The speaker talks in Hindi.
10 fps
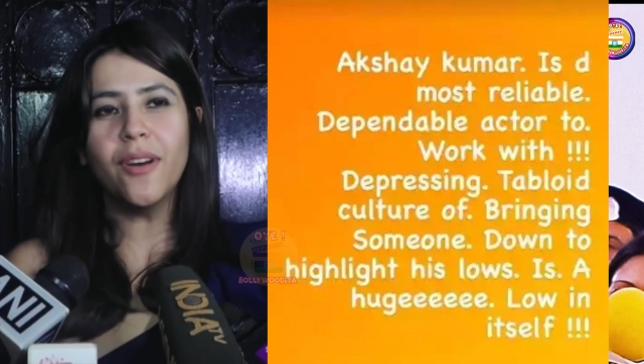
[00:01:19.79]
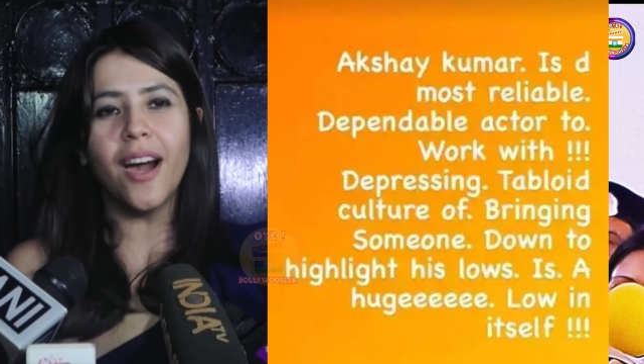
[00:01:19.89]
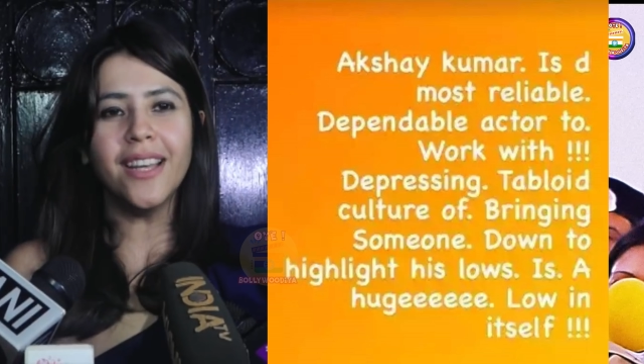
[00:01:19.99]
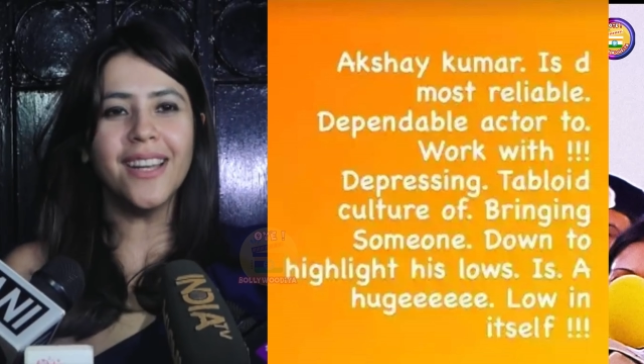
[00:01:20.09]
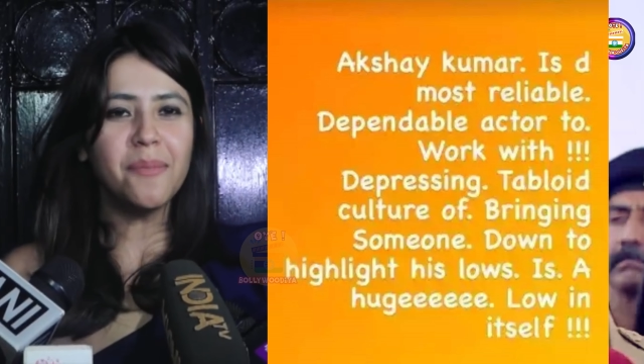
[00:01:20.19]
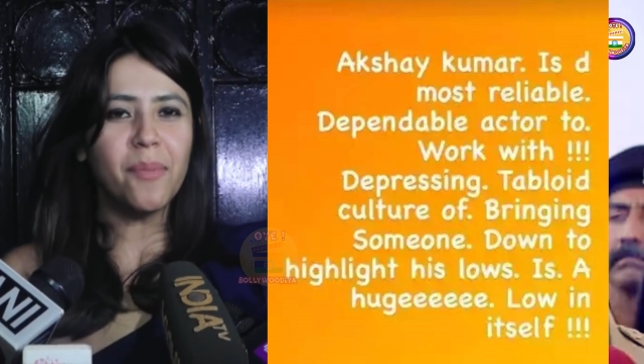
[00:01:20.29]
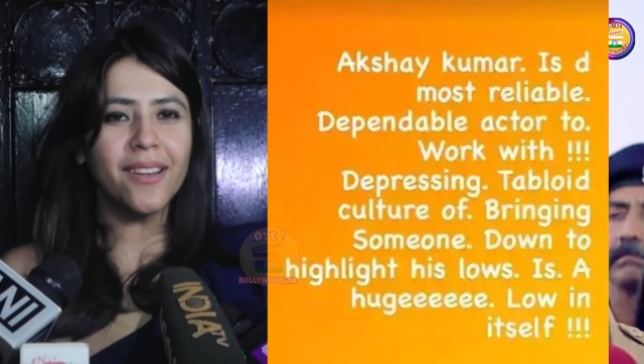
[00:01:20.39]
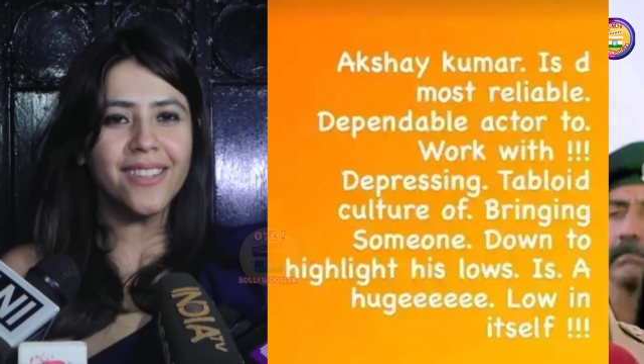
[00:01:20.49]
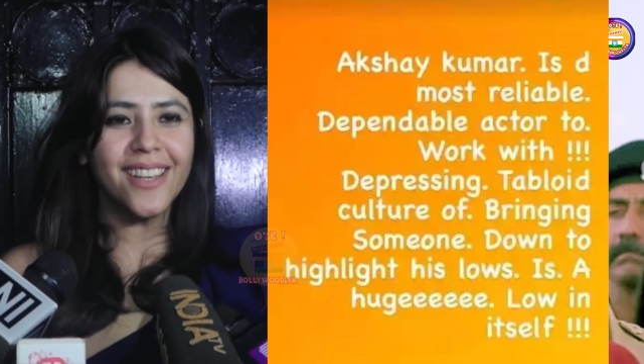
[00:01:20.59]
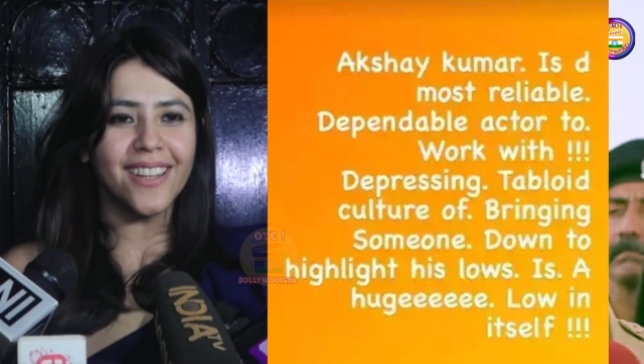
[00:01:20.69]
आपके
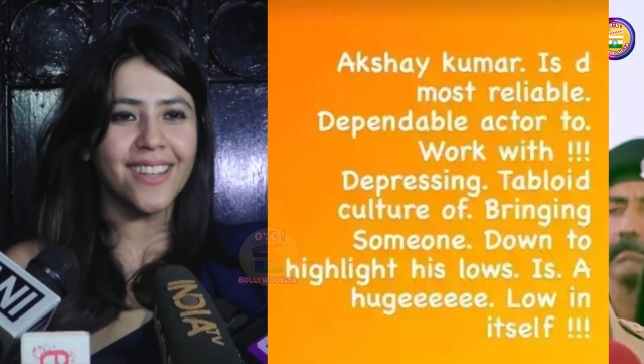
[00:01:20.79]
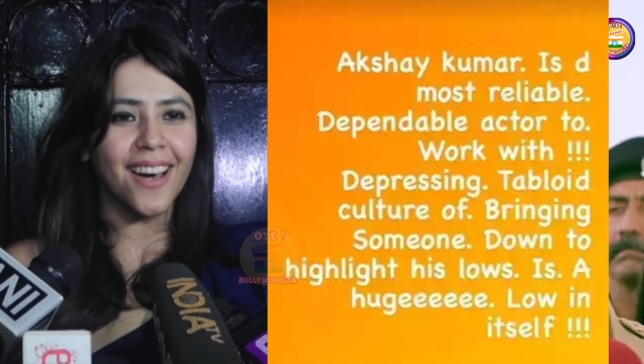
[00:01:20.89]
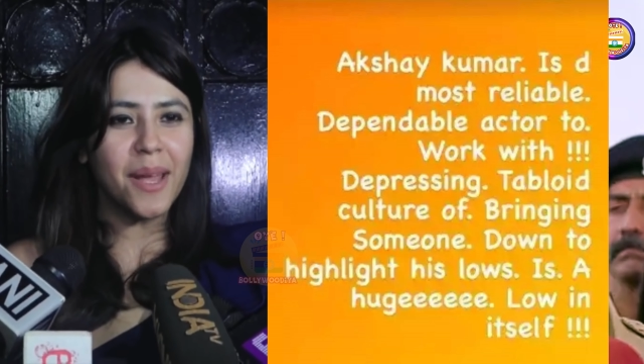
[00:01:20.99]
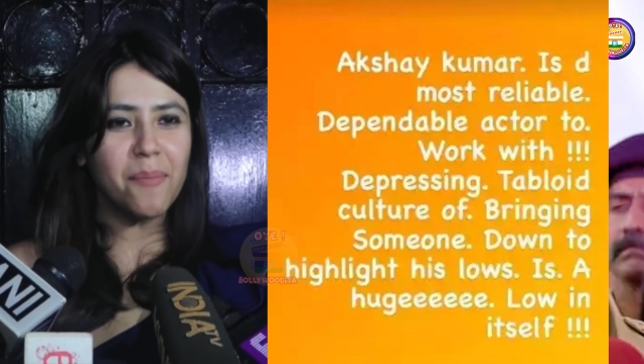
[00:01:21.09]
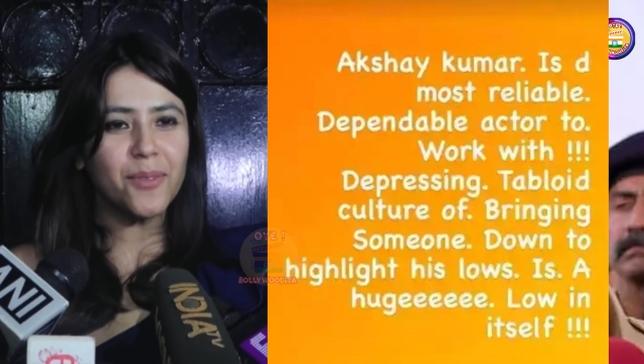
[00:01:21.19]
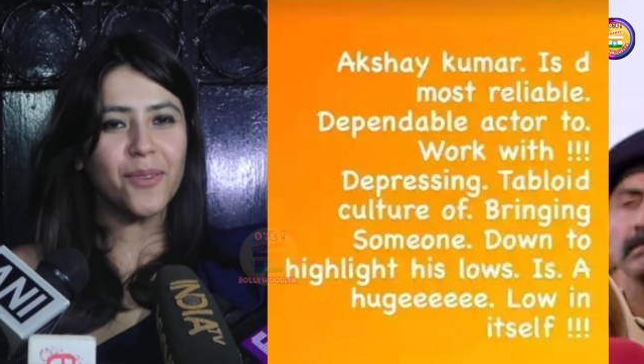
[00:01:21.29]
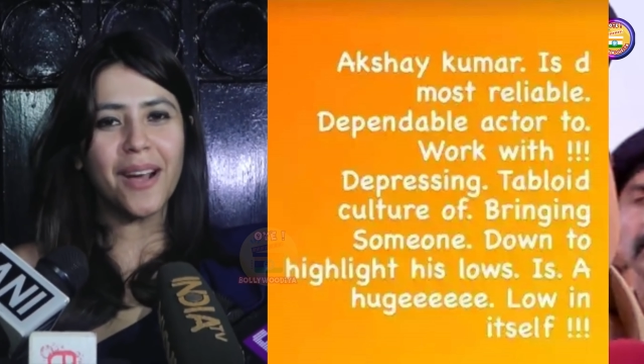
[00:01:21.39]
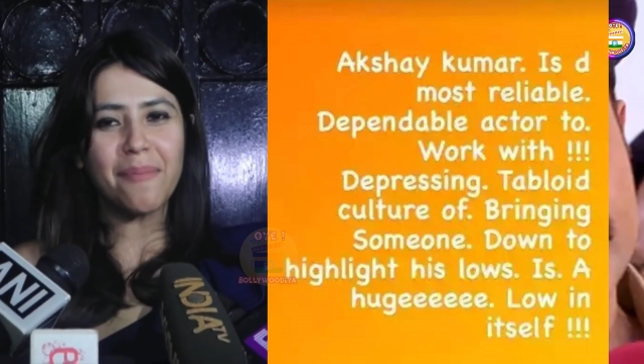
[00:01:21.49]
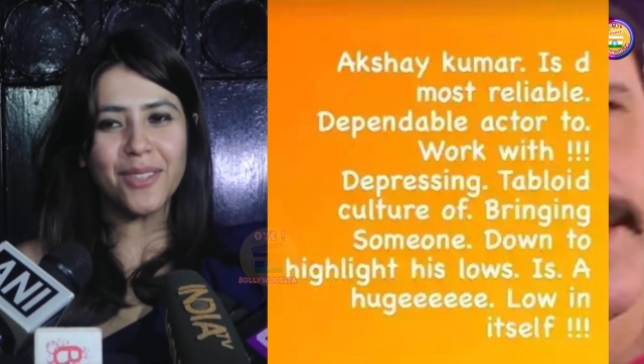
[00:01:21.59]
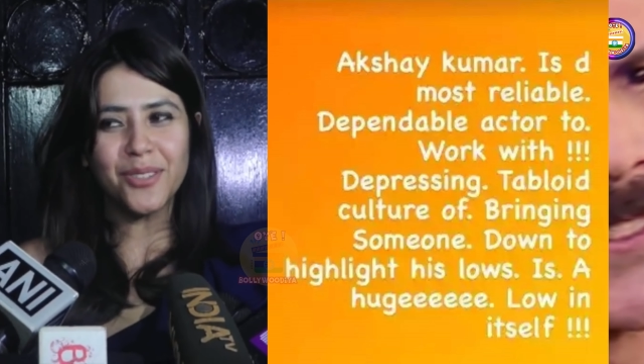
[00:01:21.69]
साथ बहुत ही गलत
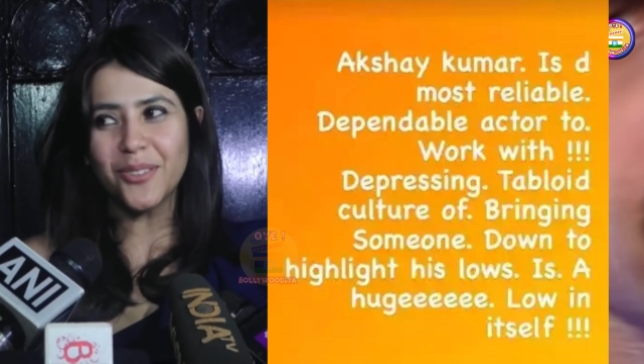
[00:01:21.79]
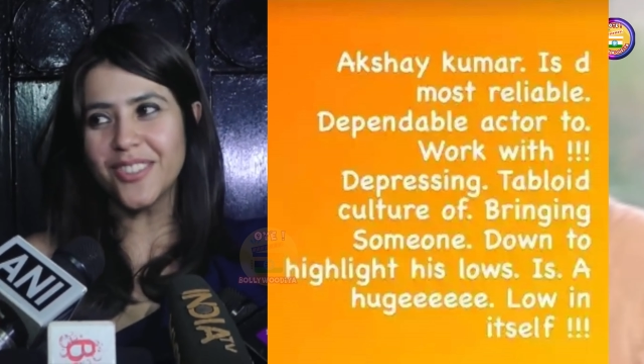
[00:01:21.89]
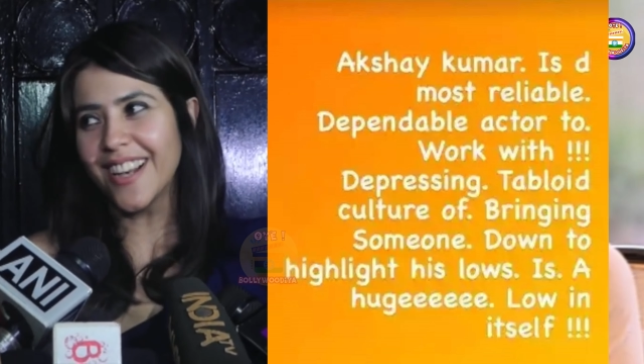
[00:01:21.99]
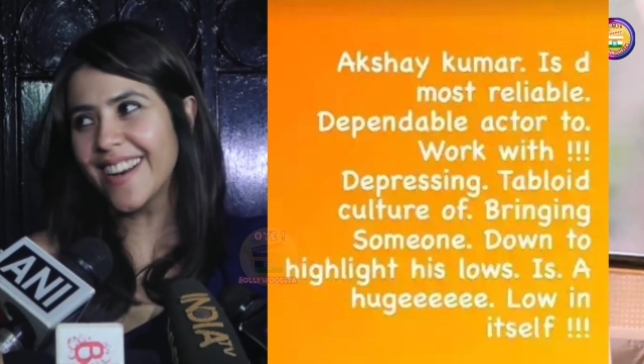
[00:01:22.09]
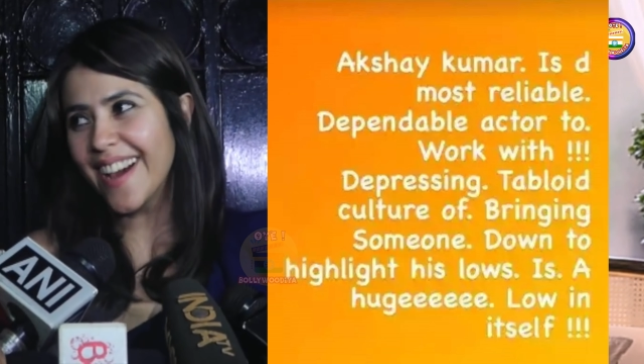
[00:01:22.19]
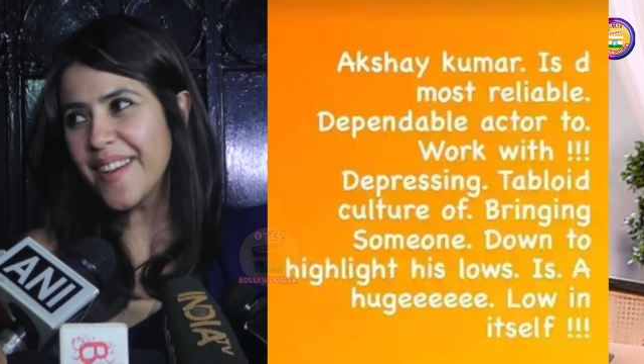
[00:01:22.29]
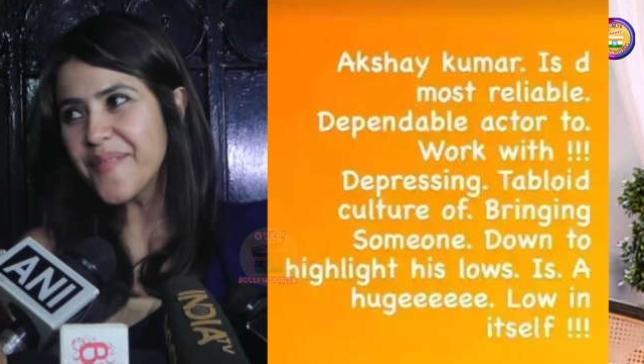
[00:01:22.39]
हुआ है हैश टैग